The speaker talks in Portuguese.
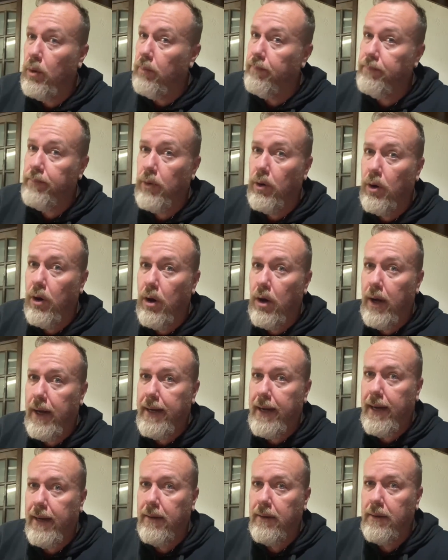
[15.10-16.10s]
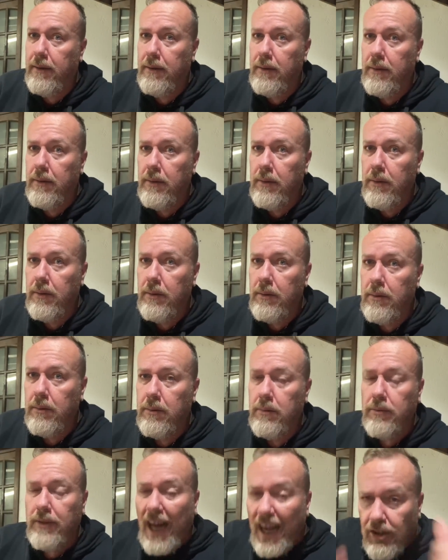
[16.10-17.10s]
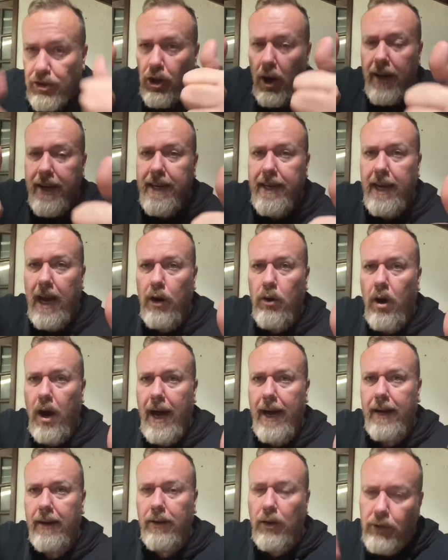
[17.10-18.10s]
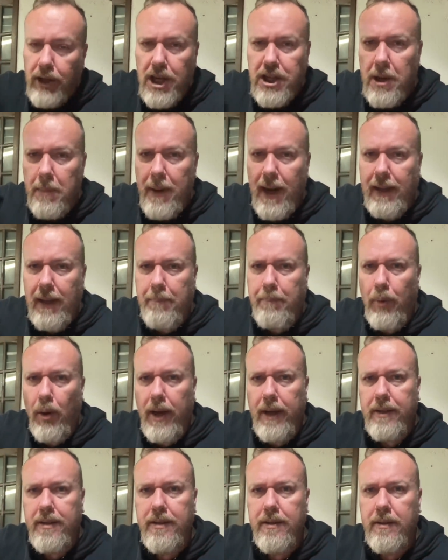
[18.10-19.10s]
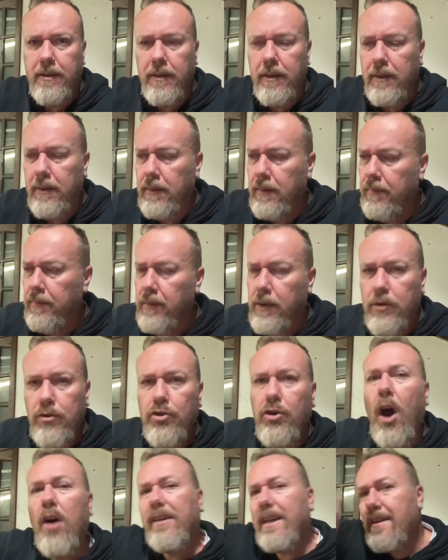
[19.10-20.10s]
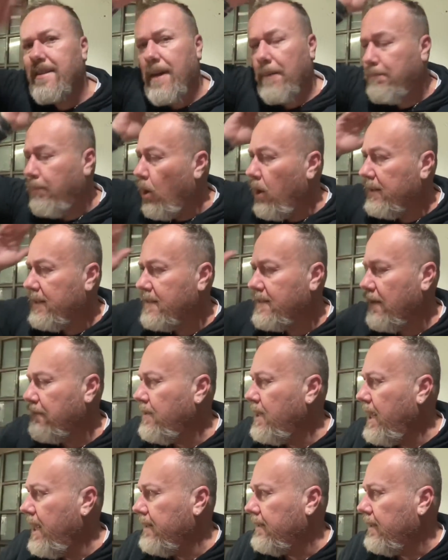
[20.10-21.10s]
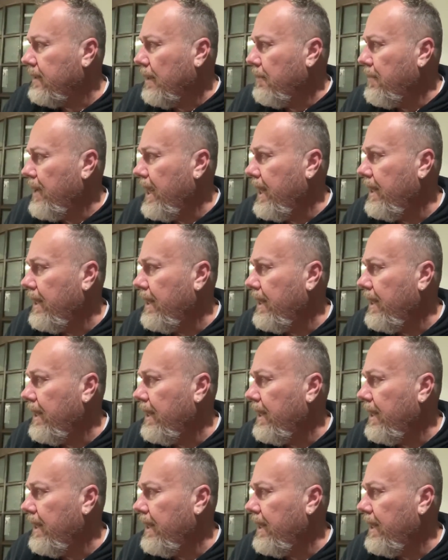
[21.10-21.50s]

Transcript: Olha. Dá joinha agora. Não deixa para depois. Solta essa porra dessa vinheta também.